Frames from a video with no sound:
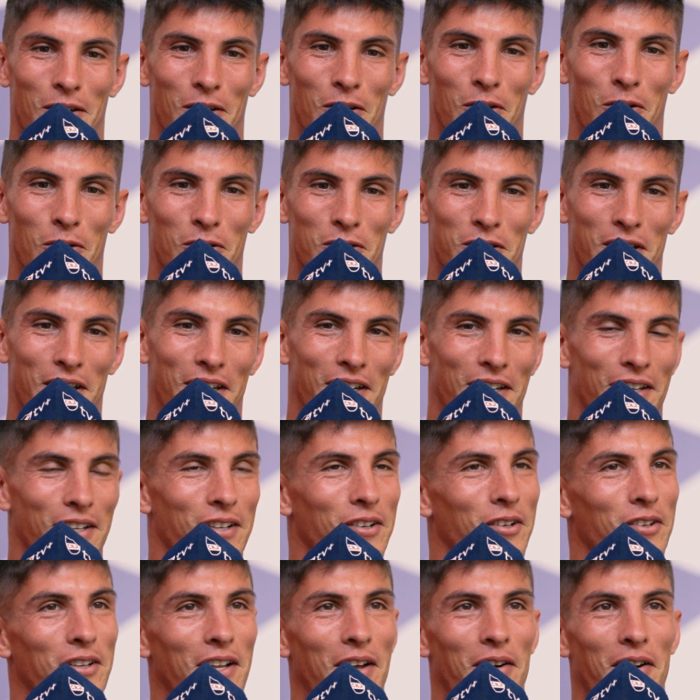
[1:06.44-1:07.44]
no sé,
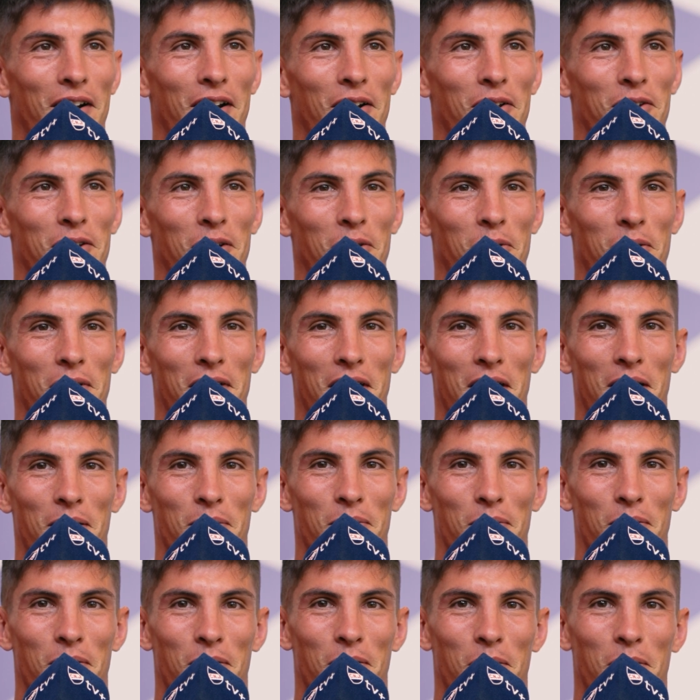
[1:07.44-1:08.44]
la verdad no tengo idea.
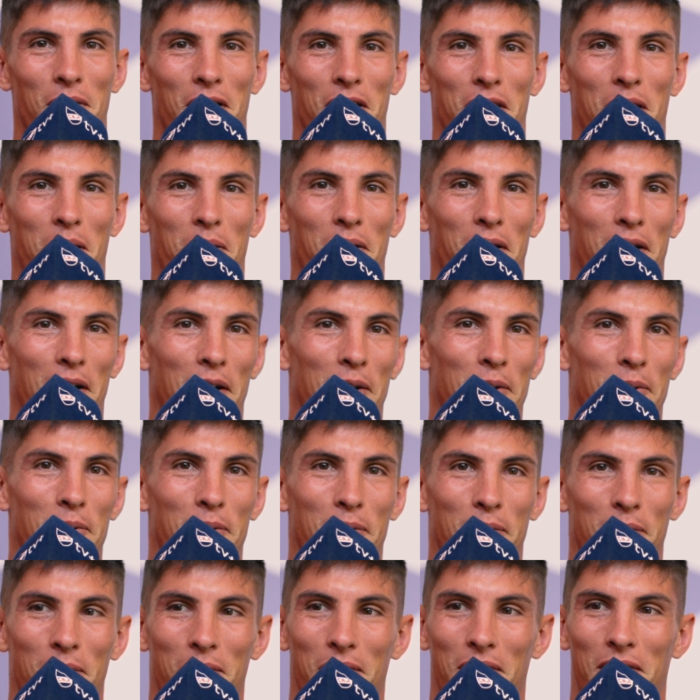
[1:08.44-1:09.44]
Hubiera
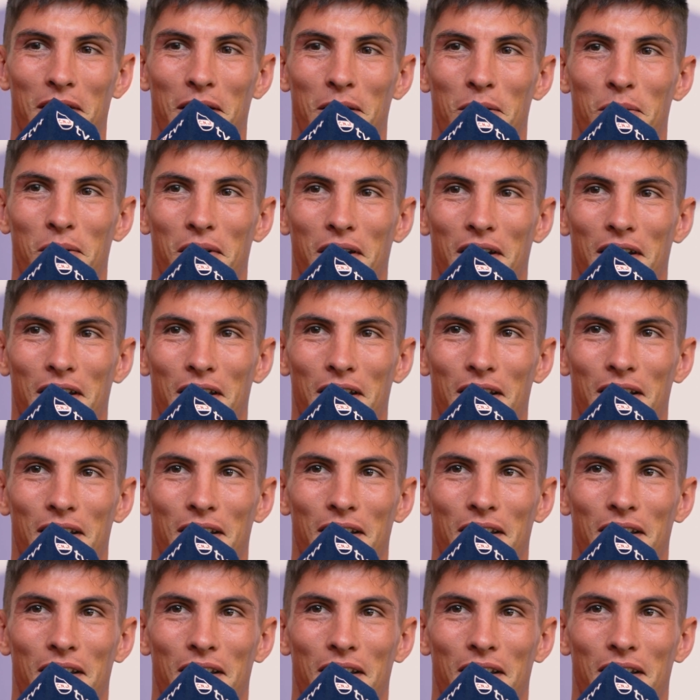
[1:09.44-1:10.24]
trabajado, creo que,